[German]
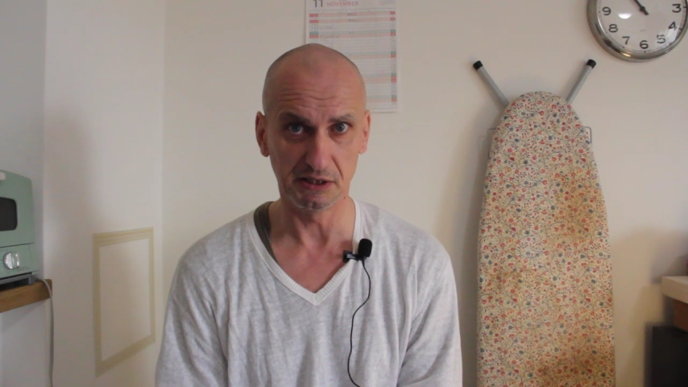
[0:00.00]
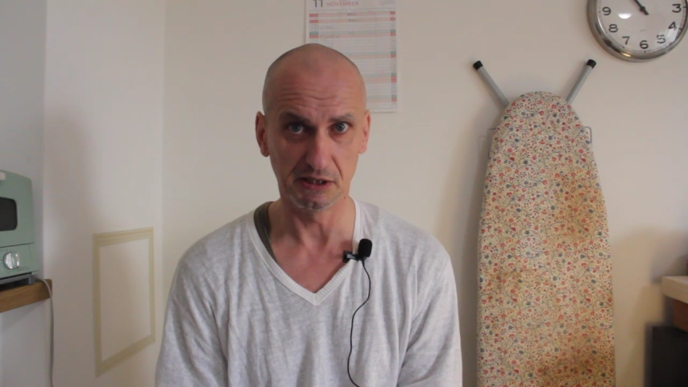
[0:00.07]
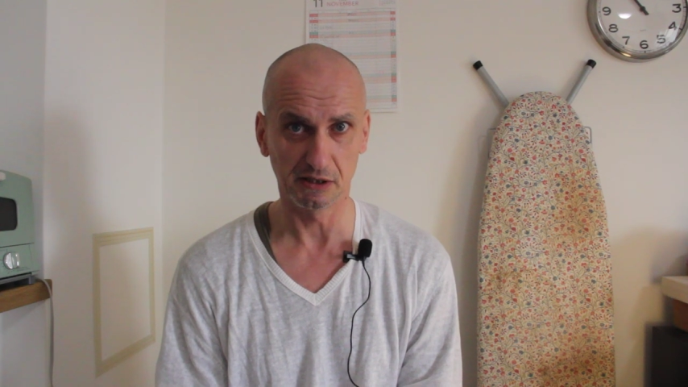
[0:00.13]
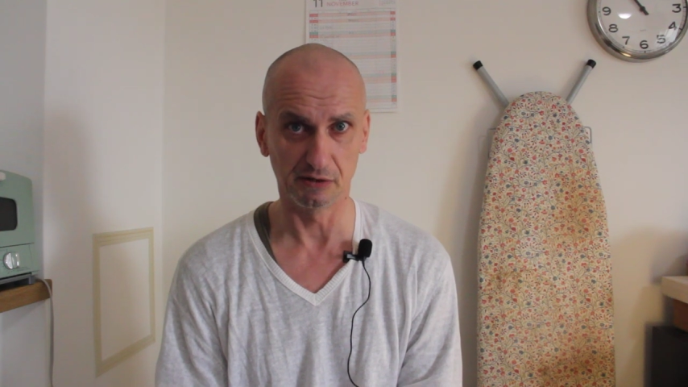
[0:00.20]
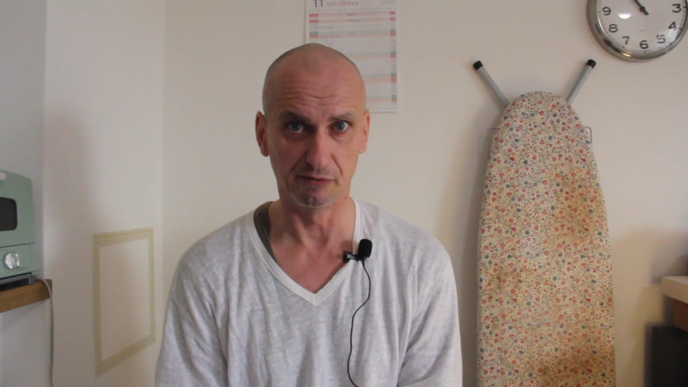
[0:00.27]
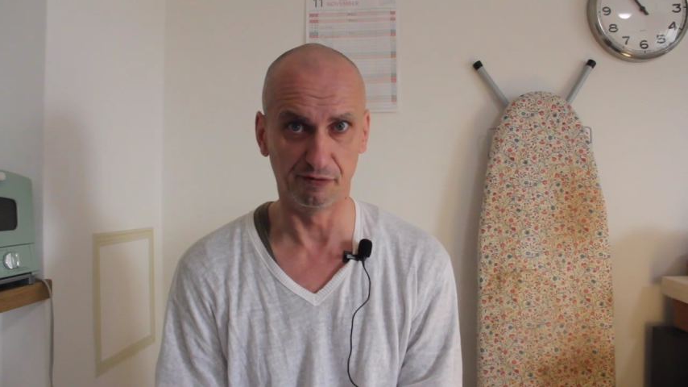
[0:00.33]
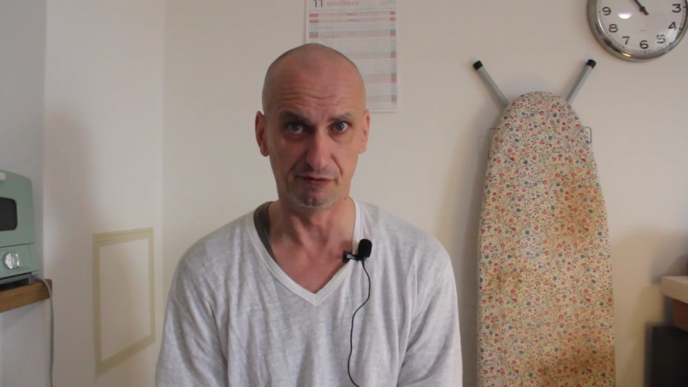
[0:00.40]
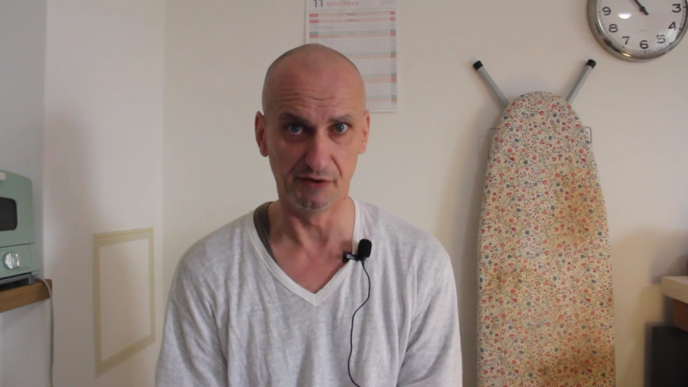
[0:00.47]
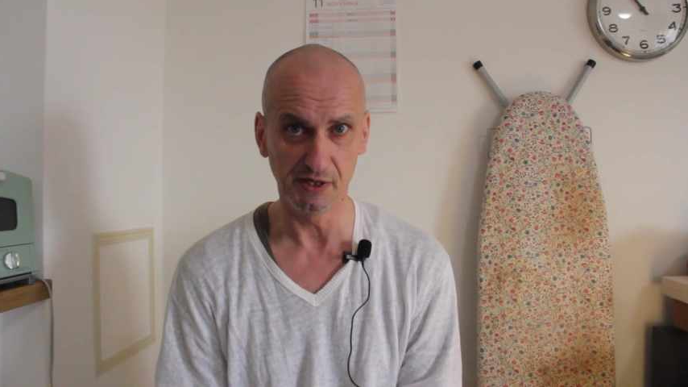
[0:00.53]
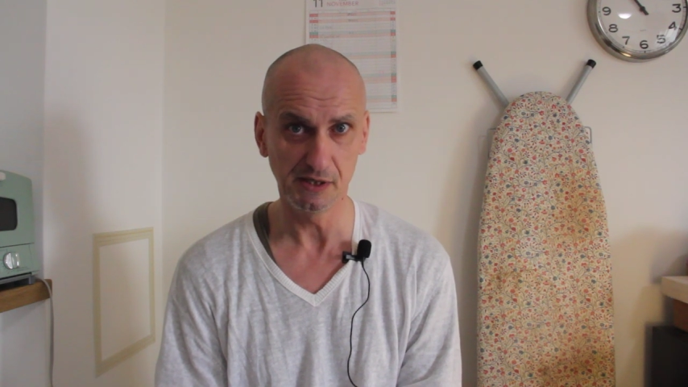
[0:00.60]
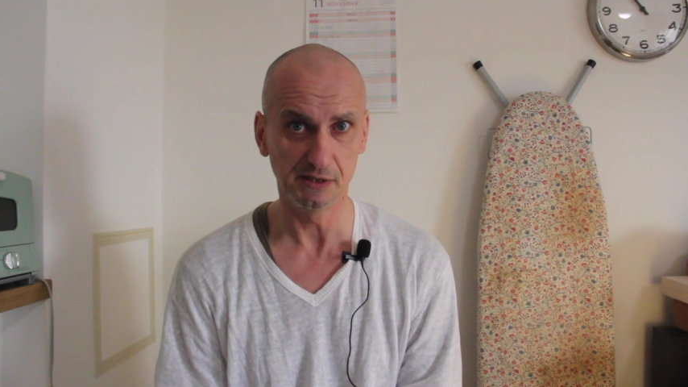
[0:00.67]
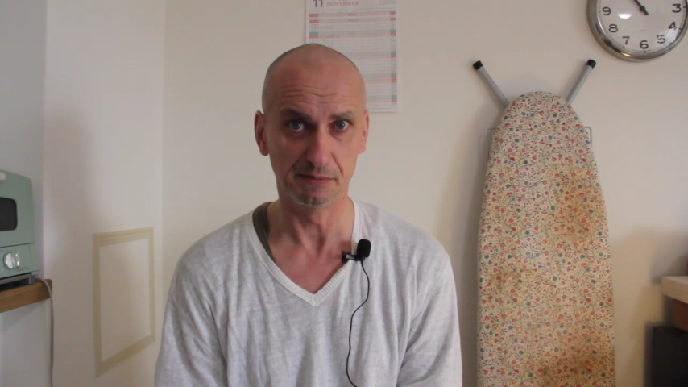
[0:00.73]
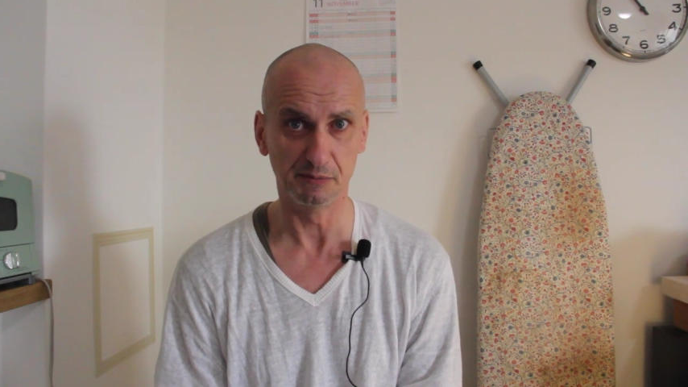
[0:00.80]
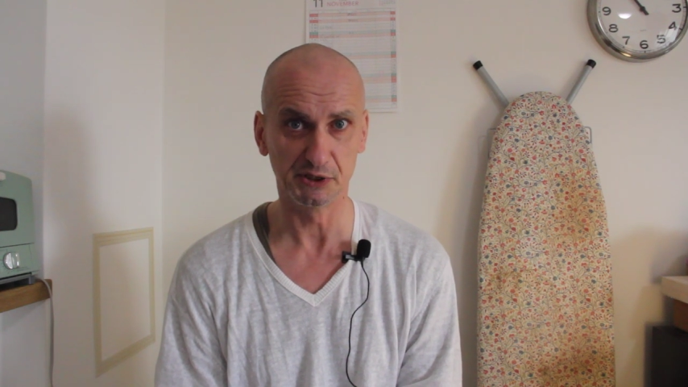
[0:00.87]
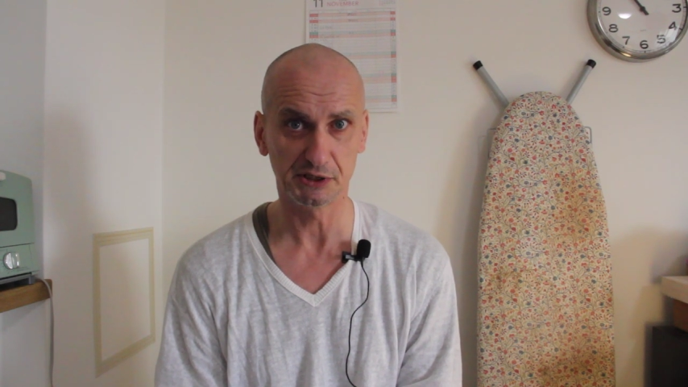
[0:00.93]
ihren
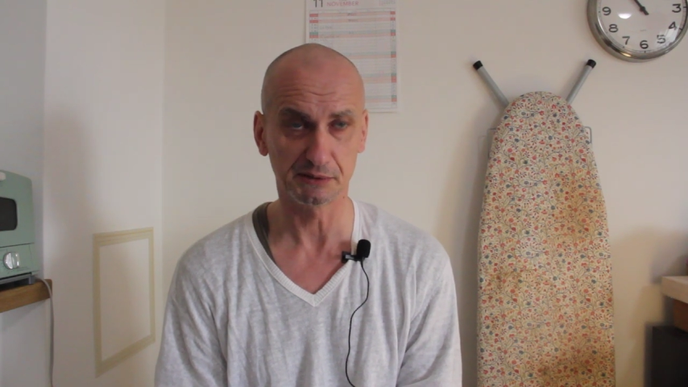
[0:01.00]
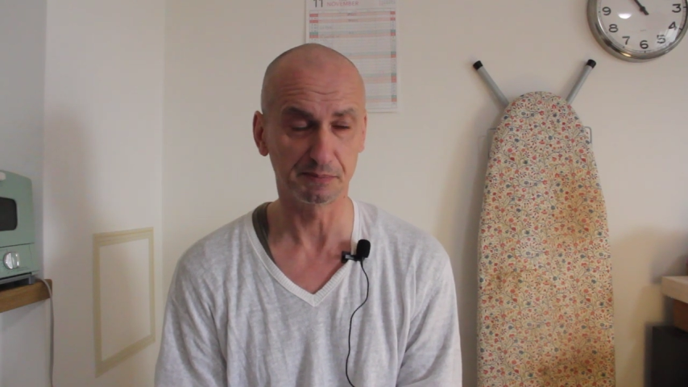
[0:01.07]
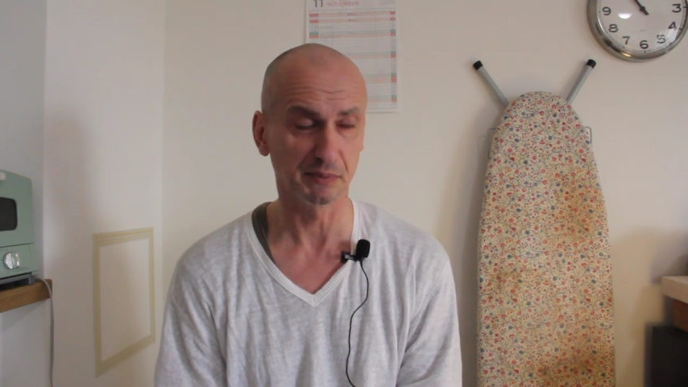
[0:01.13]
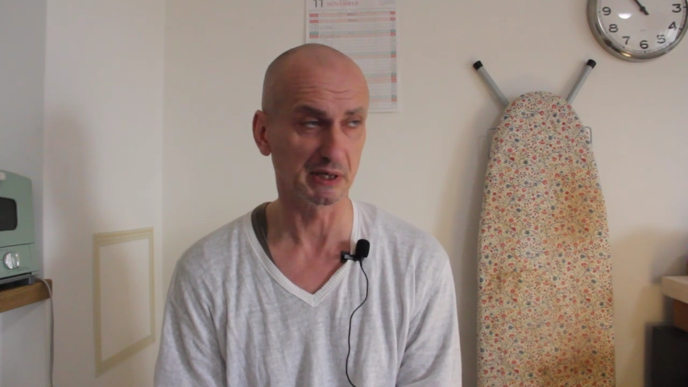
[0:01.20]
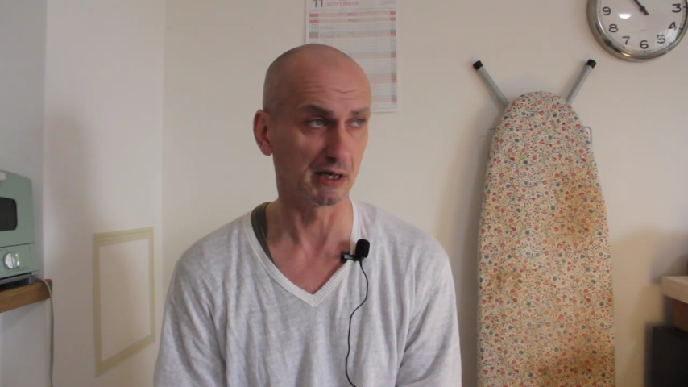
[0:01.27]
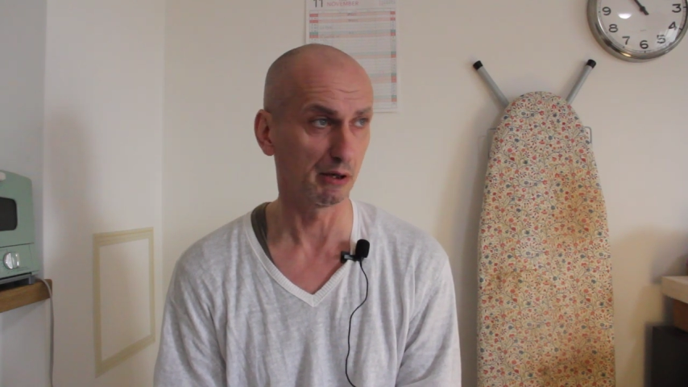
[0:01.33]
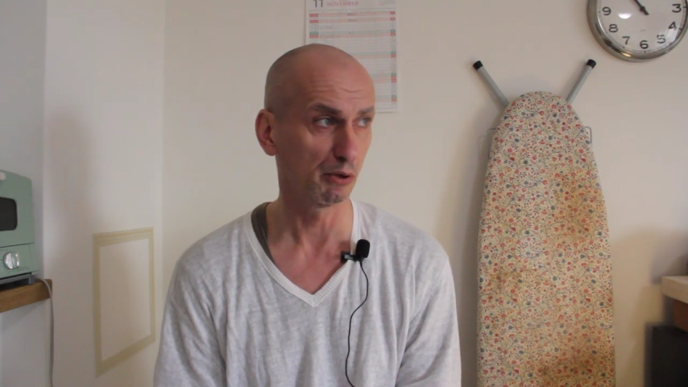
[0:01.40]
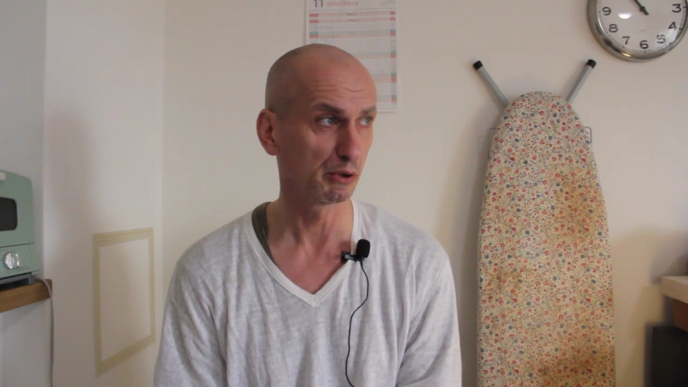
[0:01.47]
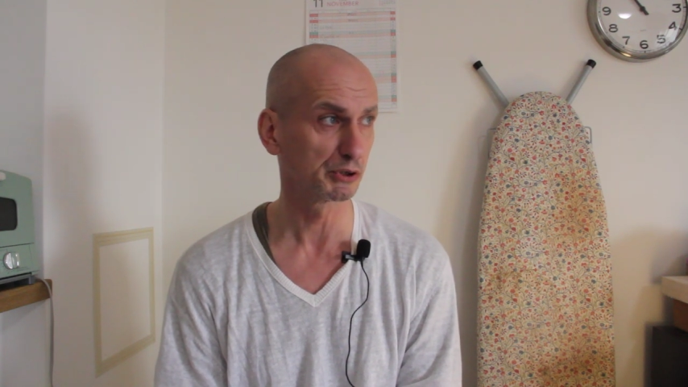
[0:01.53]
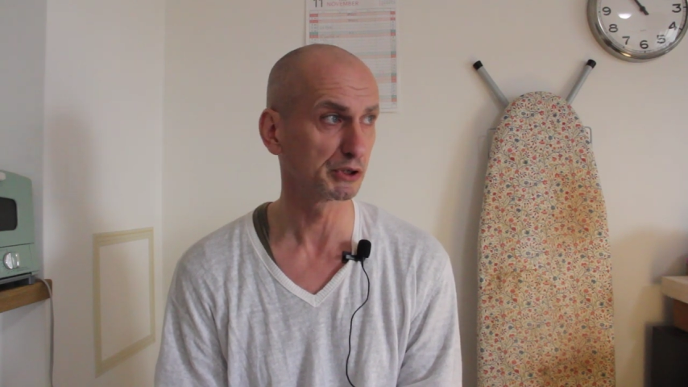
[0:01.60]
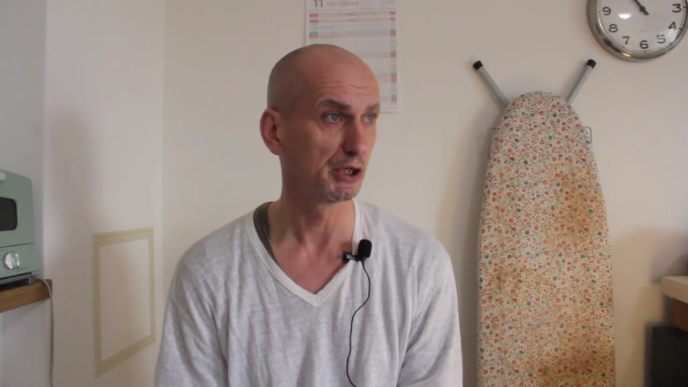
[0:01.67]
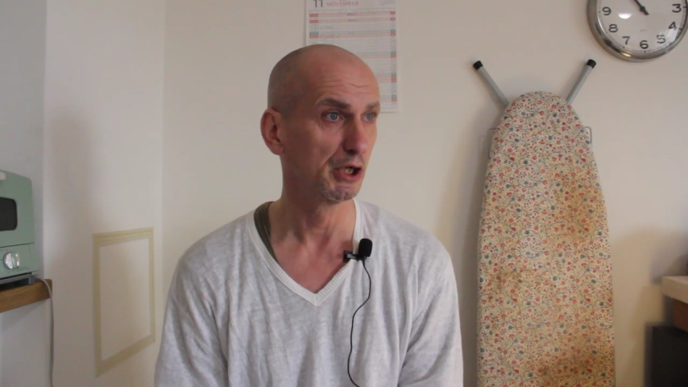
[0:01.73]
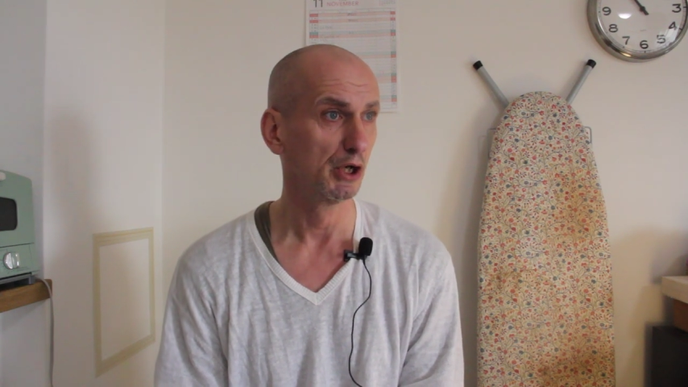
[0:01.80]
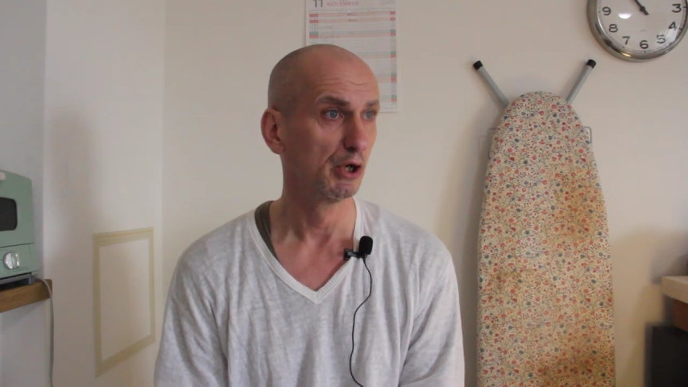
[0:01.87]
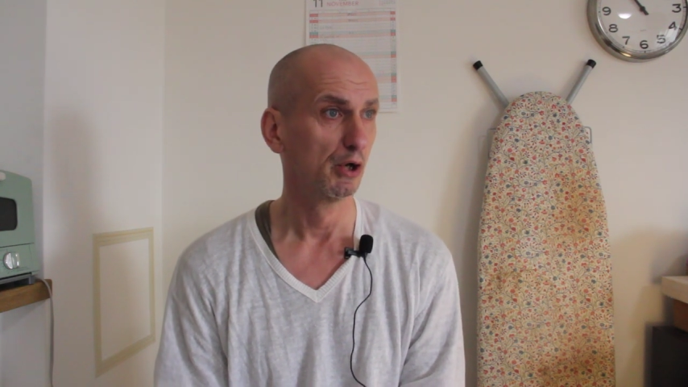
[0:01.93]
Willen missbraucht?